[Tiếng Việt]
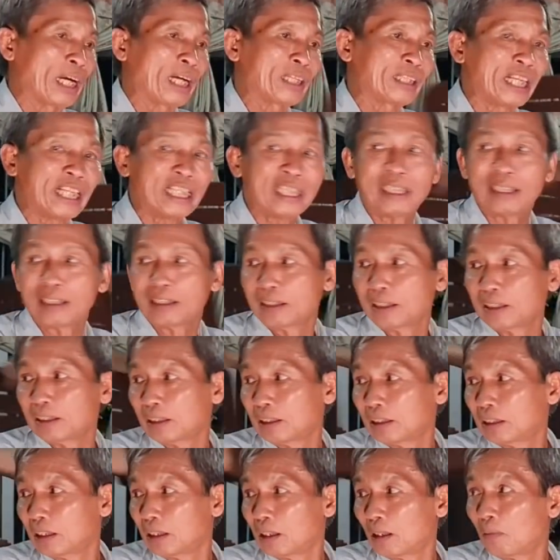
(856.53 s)
ra đi
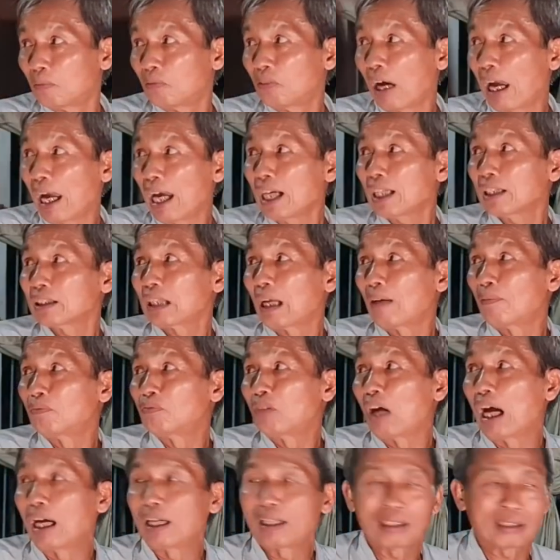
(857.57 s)
phát tâm
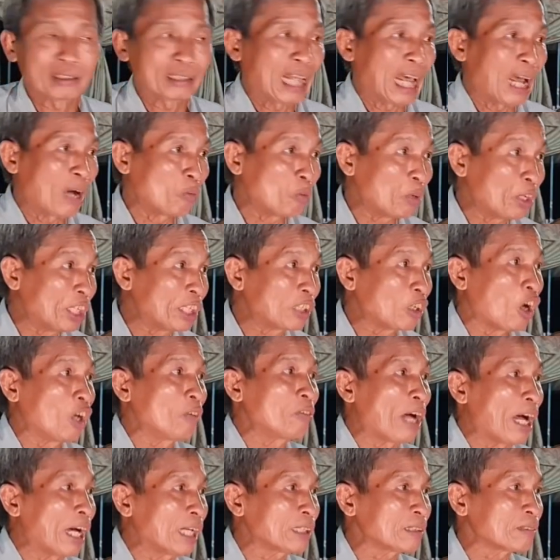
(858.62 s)
Phật là quy
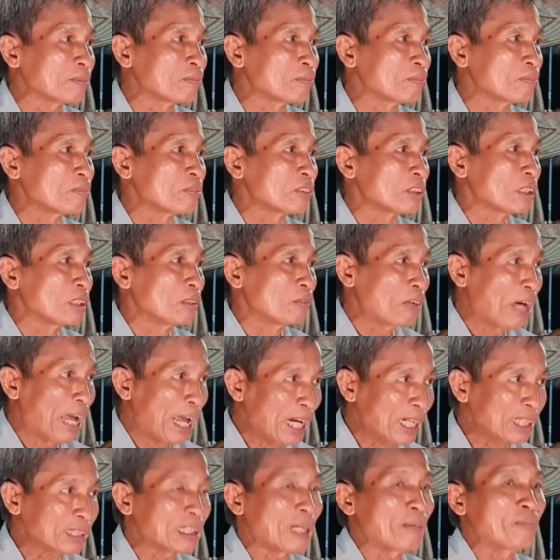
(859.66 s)
cõi Phật
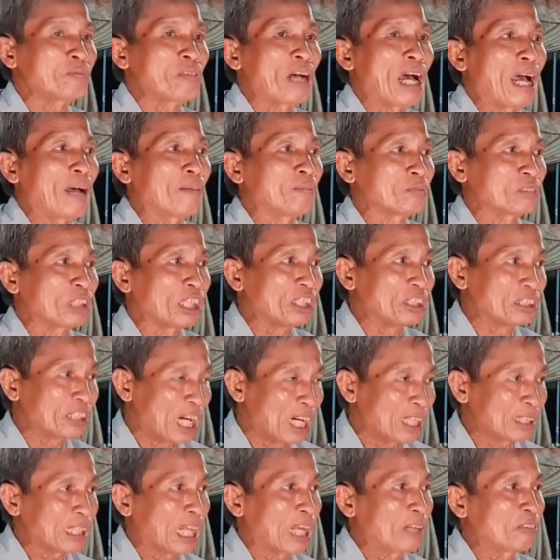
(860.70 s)
phát tâm phàm thì
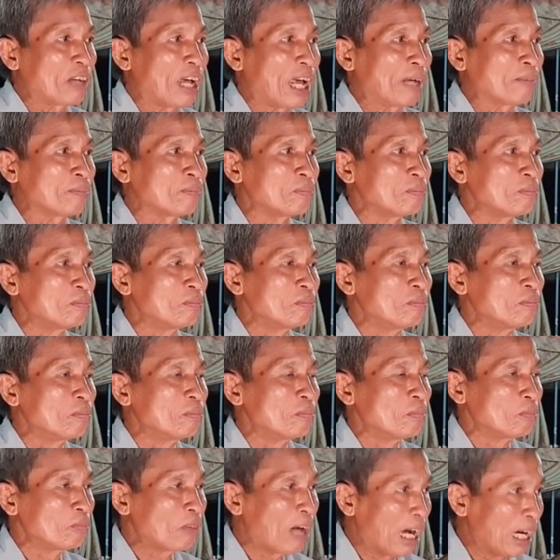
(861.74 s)
rớt lại phàm
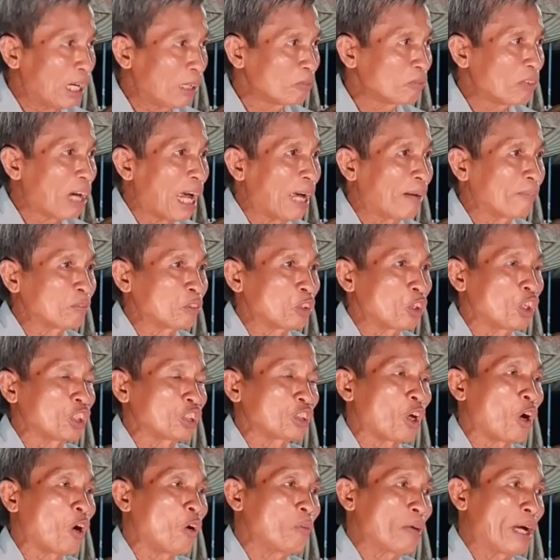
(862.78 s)
Phật phàm do
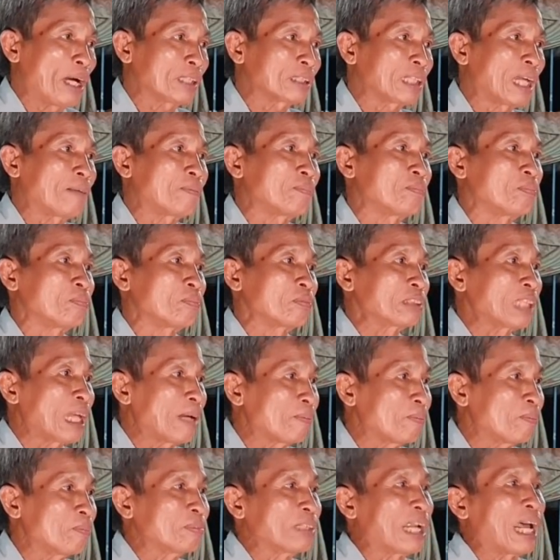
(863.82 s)
chỗ phát tâm
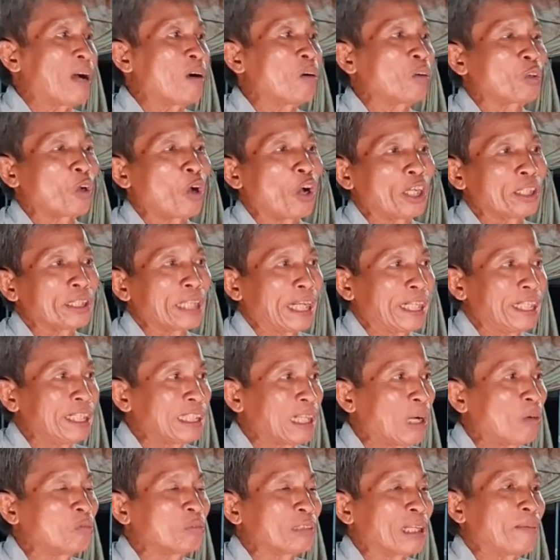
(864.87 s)
Tâm nào cõi nấy
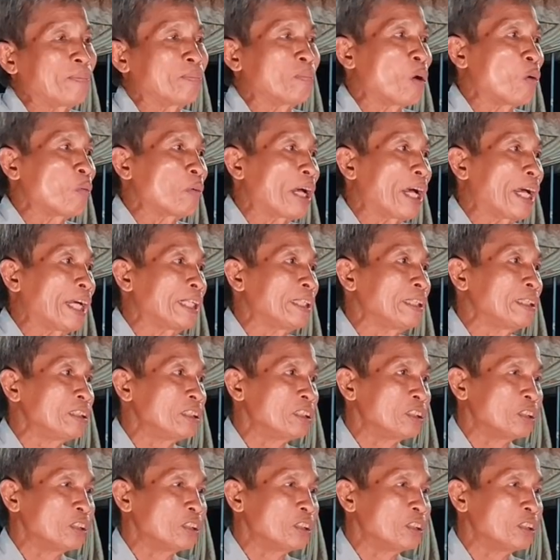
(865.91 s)
không làm một ai